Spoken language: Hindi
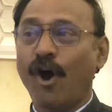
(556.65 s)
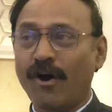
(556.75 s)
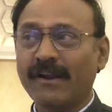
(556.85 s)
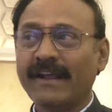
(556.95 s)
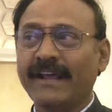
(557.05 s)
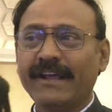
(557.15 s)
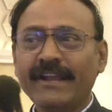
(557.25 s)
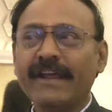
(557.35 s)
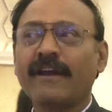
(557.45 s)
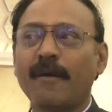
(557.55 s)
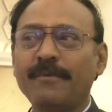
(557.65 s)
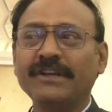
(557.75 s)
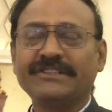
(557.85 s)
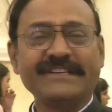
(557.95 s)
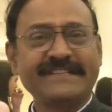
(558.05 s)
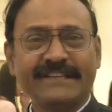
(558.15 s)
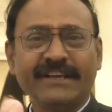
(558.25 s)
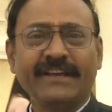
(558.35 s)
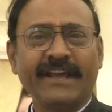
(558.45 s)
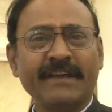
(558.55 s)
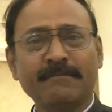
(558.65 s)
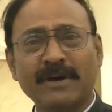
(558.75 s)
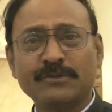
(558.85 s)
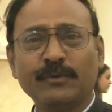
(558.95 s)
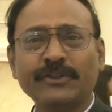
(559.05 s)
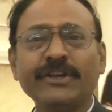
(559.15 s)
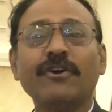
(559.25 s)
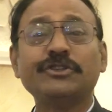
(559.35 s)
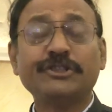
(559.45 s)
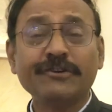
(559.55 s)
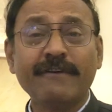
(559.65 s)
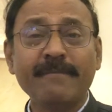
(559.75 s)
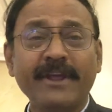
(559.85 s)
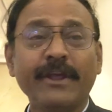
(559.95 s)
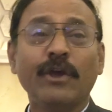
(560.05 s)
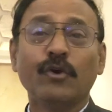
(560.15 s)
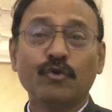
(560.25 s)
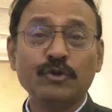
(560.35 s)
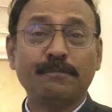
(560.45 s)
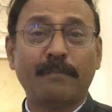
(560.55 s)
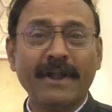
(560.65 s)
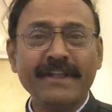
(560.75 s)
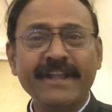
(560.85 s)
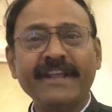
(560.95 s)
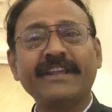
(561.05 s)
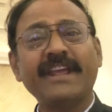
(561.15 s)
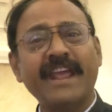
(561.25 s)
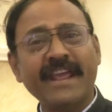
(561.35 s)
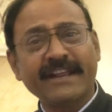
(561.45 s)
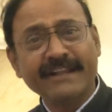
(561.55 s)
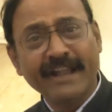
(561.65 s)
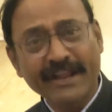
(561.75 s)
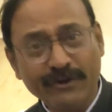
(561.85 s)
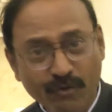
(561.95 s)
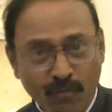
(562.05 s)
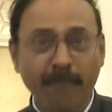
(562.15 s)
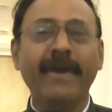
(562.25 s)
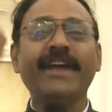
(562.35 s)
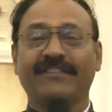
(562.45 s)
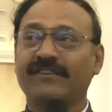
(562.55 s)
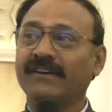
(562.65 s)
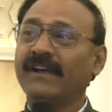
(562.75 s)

और इन्हें काफ़ी अच्छी सीख एक मजबूती और जीवन में कुछ बनने की एक नई उम्मीद